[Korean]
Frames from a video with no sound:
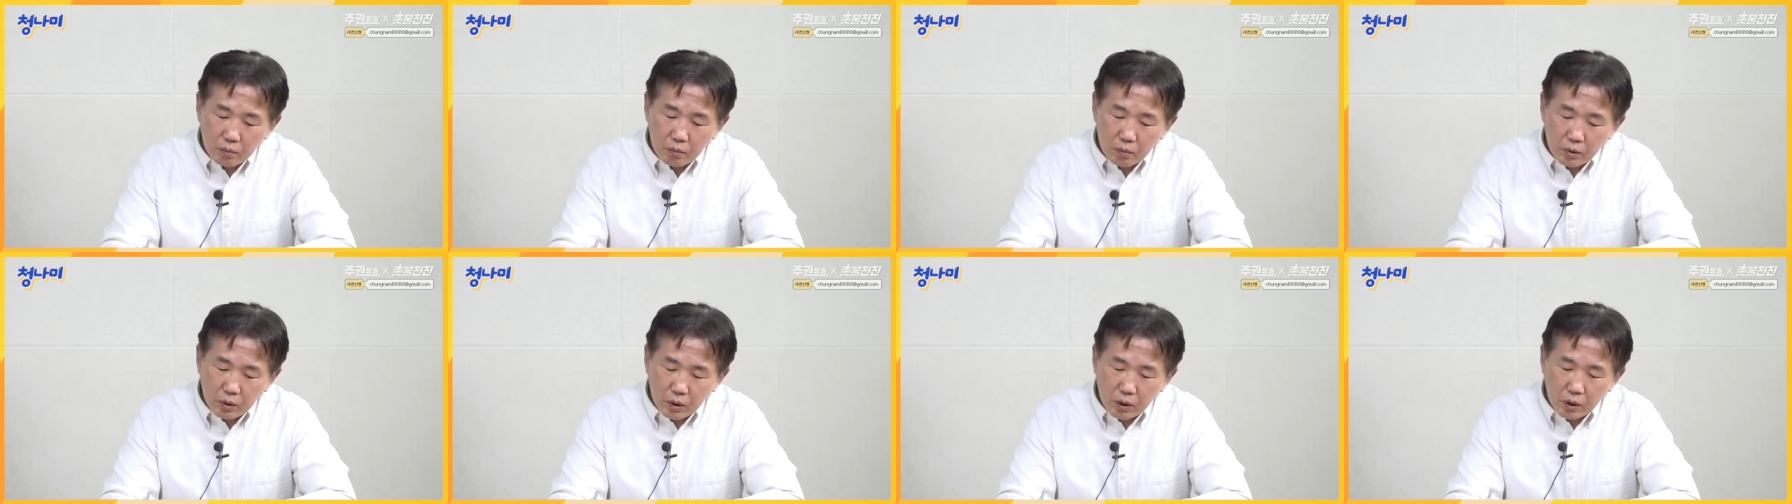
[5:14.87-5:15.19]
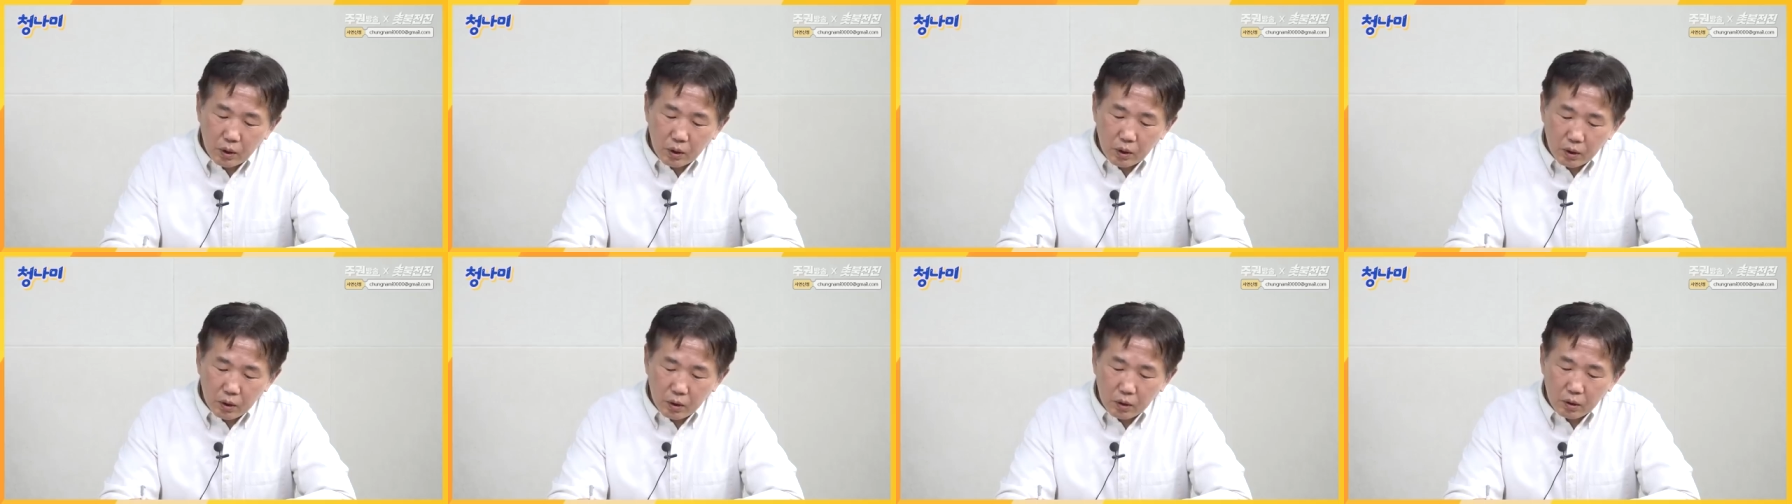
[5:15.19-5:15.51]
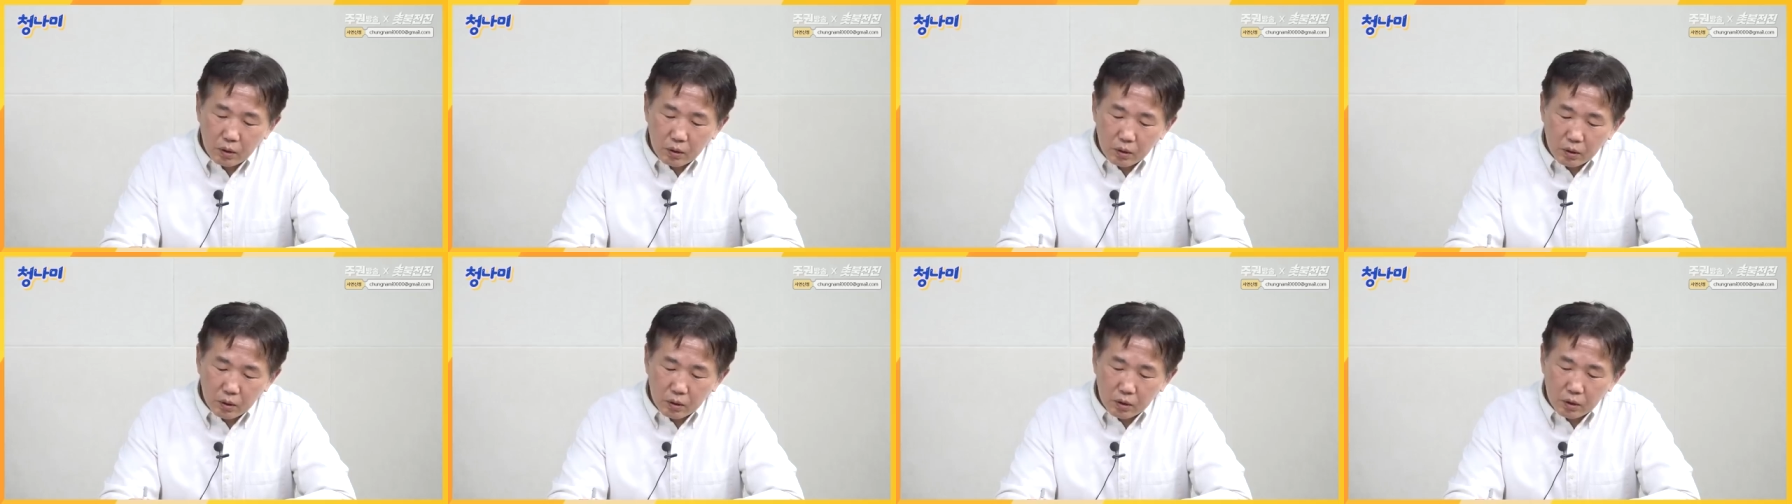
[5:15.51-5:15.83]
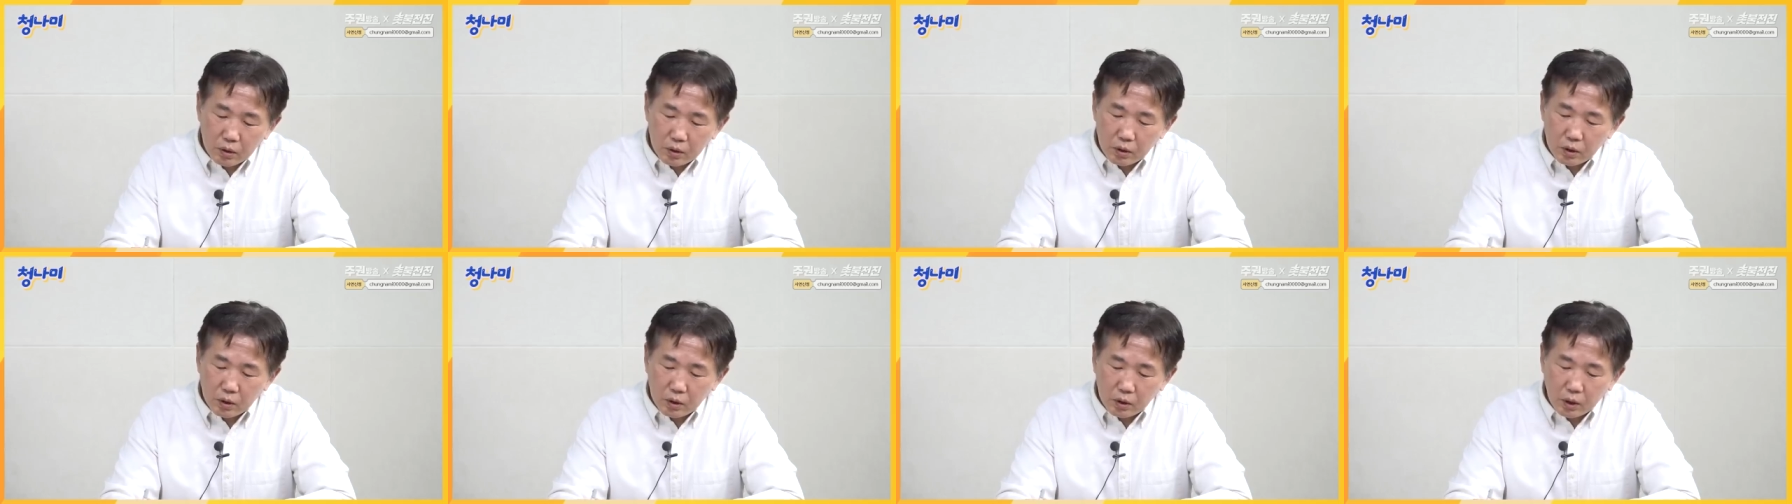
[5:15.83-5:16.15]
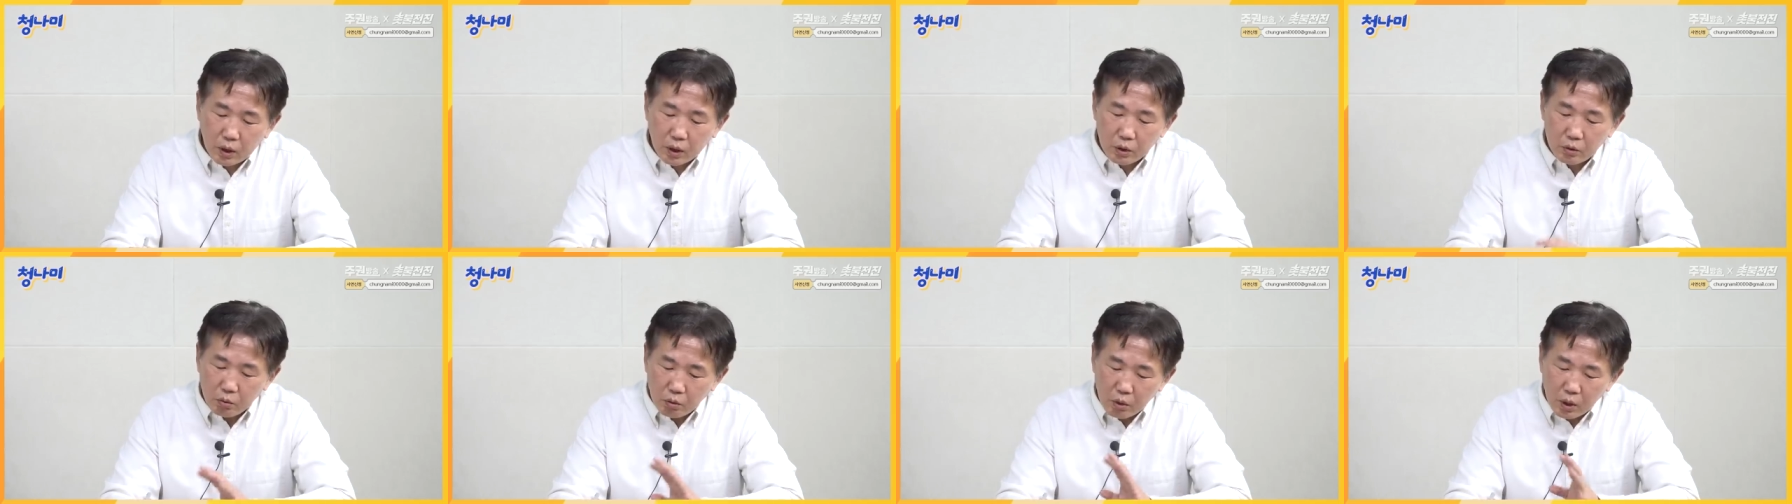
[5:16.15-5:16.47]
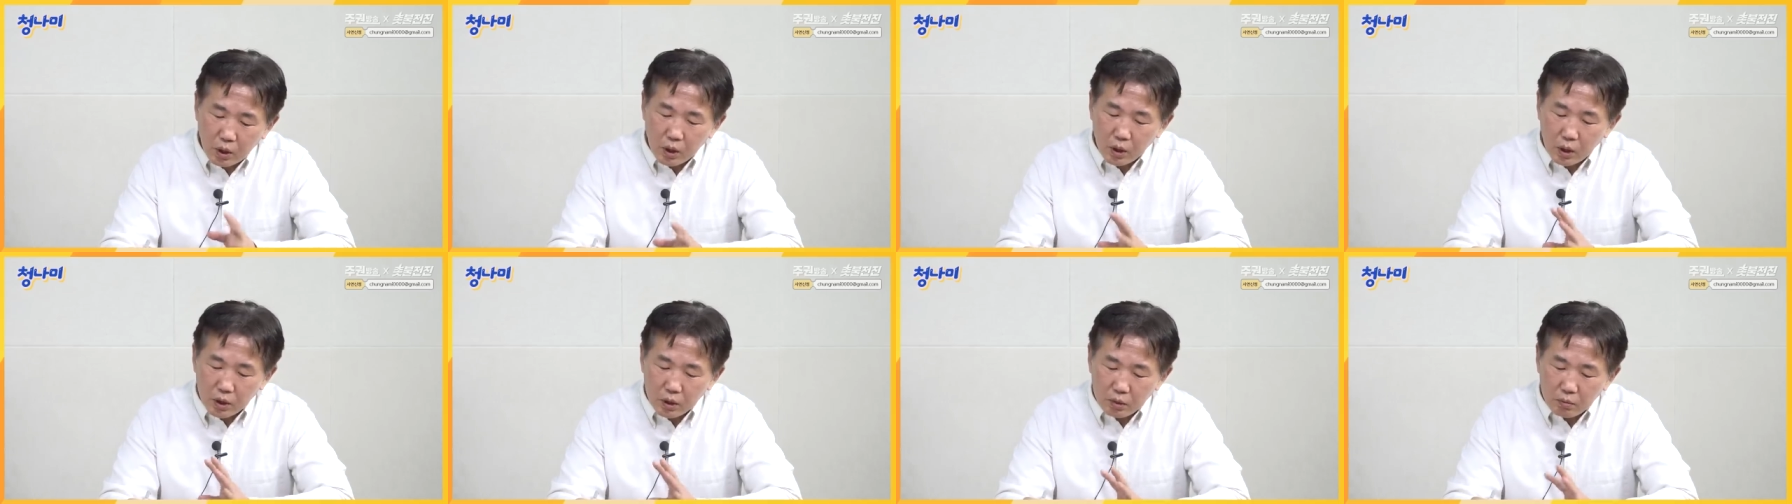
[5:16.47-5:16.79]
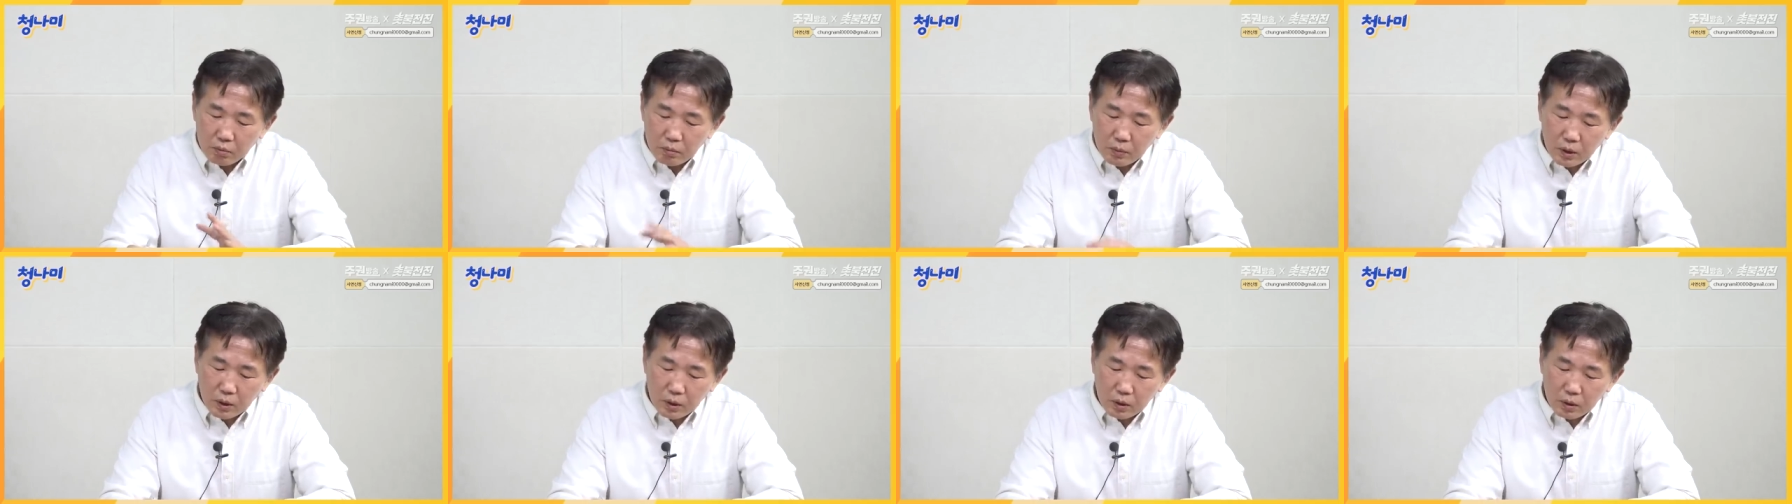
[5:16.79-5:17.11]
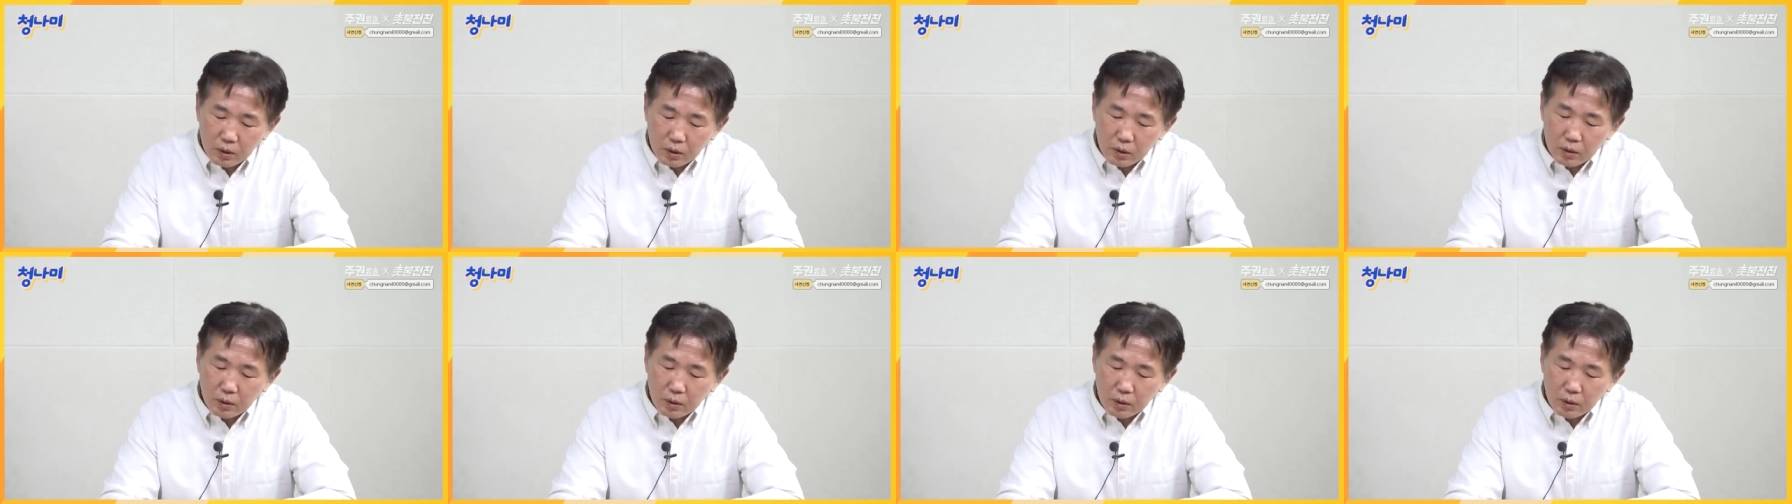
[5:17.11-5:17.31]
보니까 계속 얘기하지만